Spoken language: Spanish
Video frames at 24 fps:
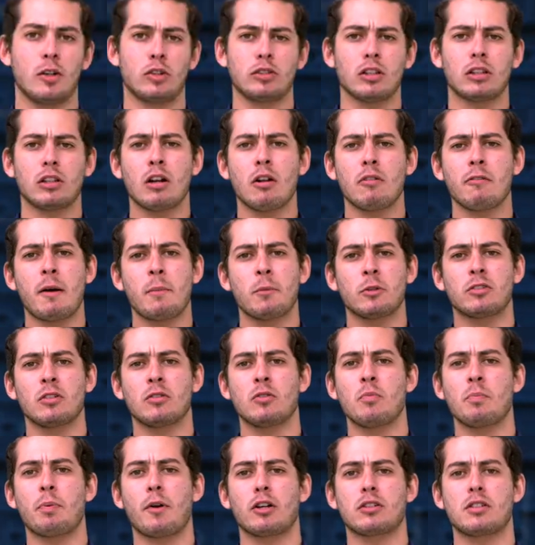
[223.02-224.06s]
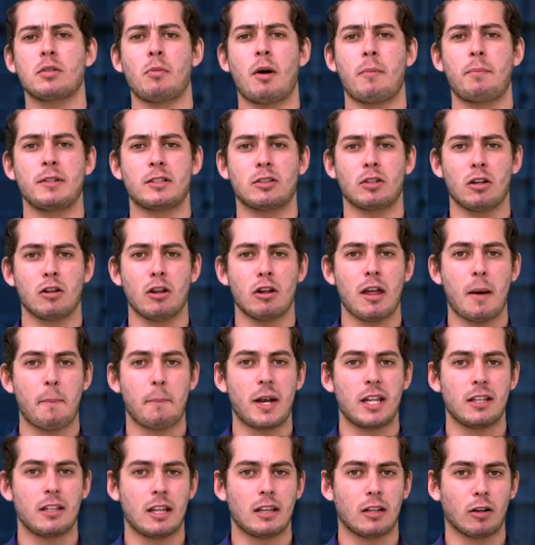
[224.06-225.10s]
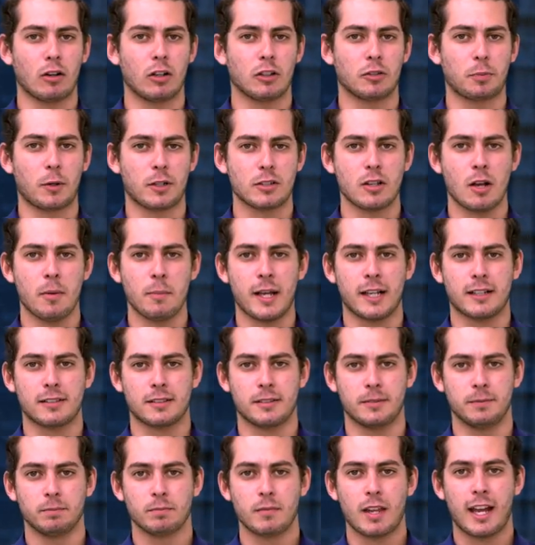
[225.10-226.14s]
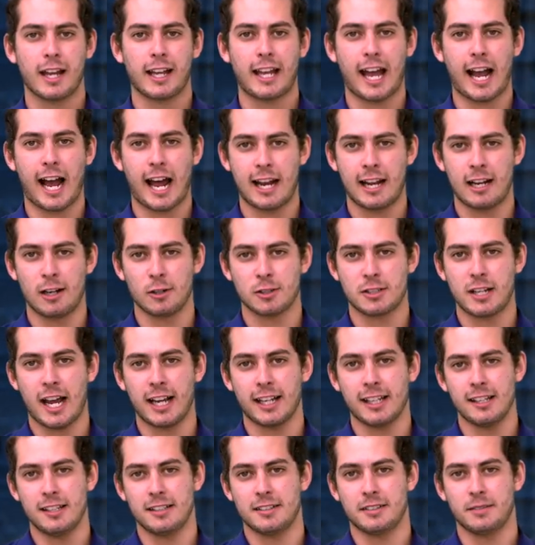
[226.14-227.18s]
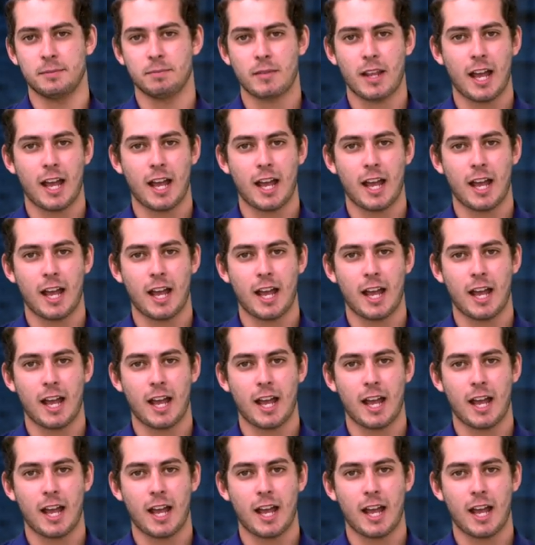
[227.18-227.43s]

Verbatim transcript: Nosotros nos vemos en un próximo episodio de Aprendiendo con Sportsomics. Que ganen los Yankees.